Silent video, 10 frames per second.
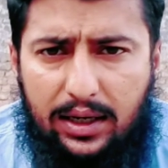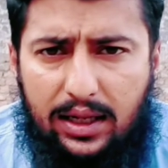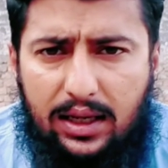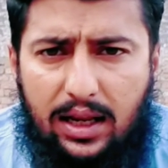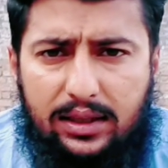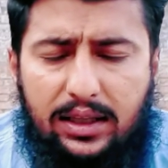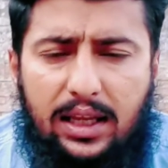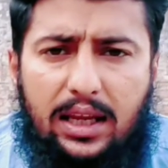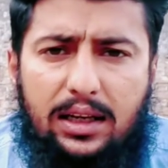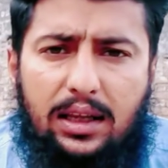डील कर रहे थे
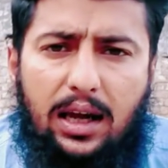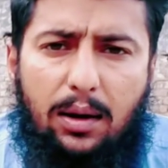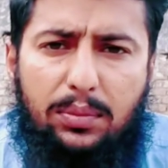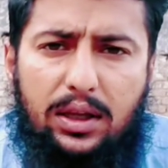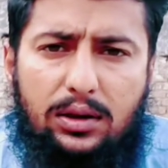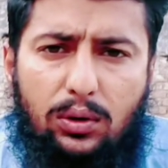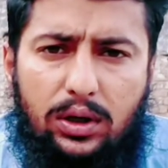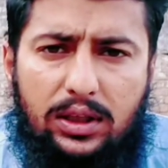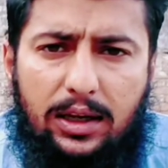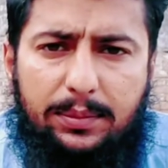लेकिन अभी
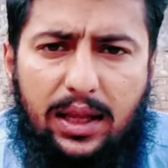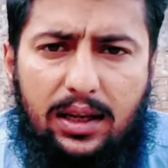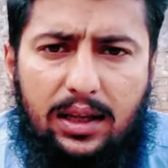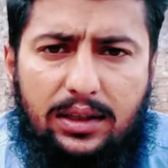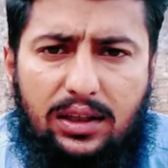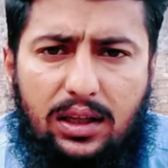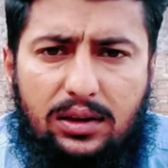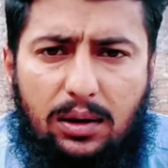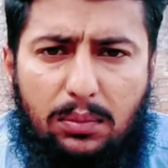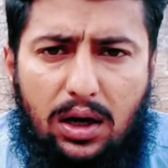थोड़ी देर पहले ये
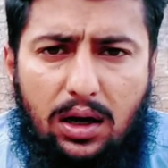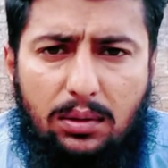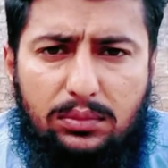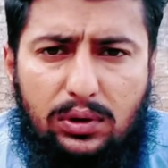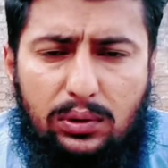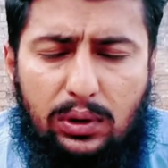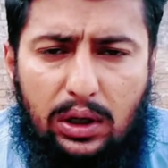तमाम